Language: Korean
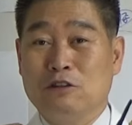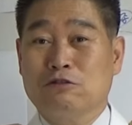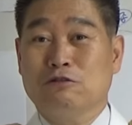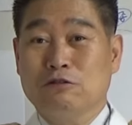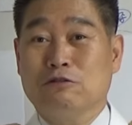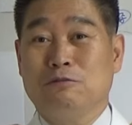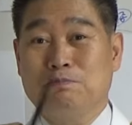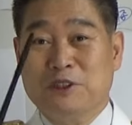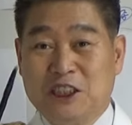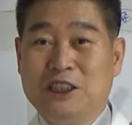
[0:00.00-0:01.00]

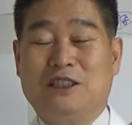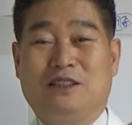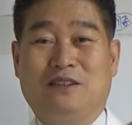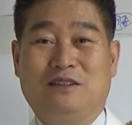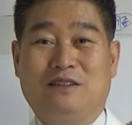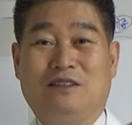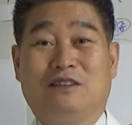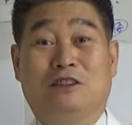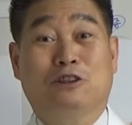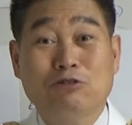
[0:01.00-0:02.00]
수금지
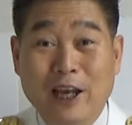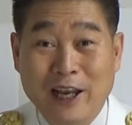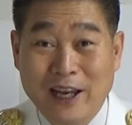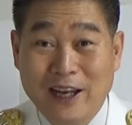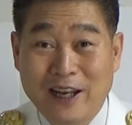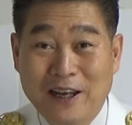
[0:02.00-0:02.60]
지구에